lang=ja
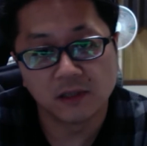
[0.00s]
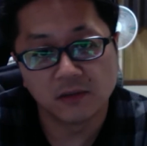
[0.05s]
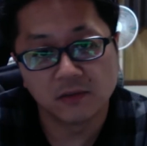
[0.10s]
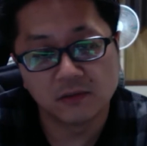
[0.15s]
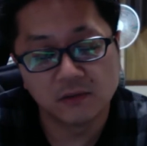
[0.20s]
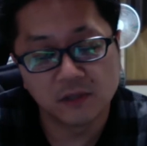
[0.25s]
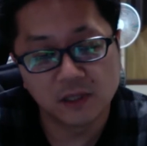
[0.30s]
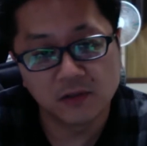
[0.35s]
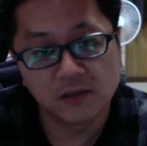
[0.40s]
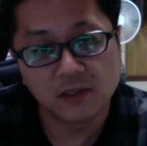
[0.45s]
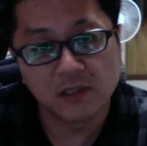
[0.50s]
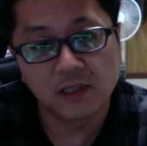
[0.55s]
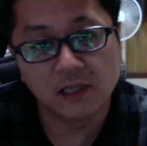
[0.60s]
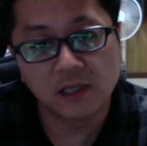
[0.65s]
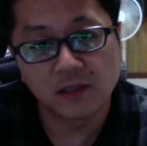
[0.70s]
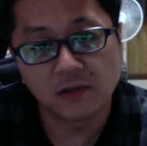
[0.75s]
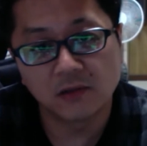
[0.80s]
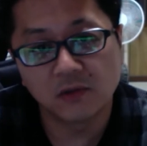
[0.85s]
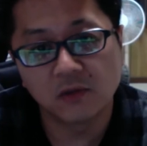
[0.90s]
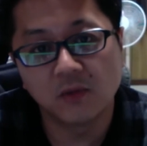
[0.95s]
風来の支援や
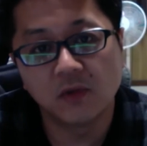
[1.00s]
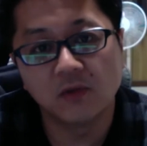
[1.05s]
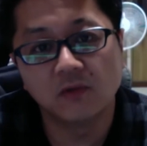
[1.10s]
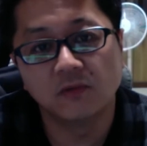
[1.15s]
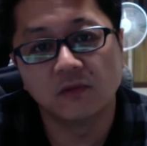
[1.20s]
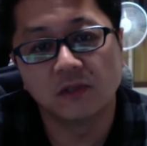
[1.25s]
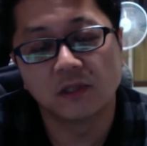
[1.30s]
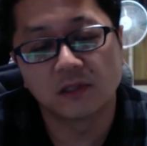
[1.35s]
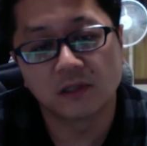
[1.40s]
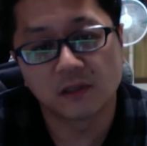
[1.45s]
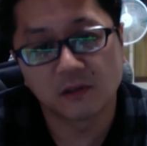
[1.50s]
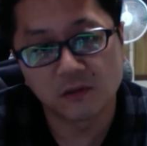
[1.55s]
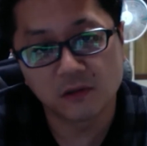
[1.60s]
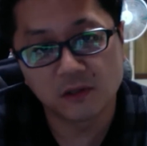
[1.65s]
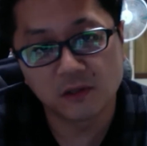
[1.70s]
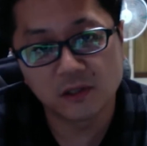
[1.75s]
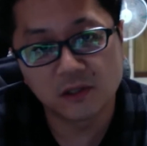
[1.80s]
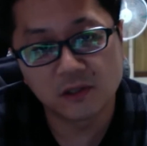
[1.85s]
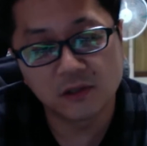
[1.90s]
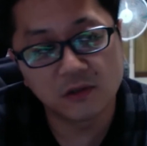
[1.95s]
ると思うんですけど、
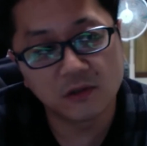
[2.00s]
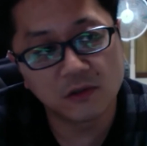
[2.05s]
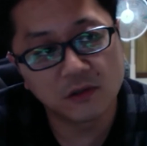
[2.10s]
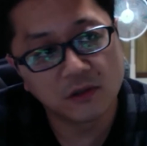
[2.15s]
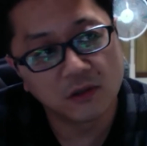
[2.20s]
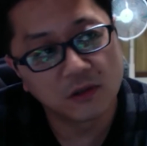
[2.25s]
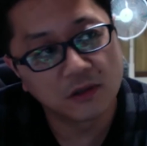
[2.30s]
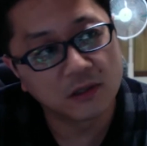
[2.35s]
一応、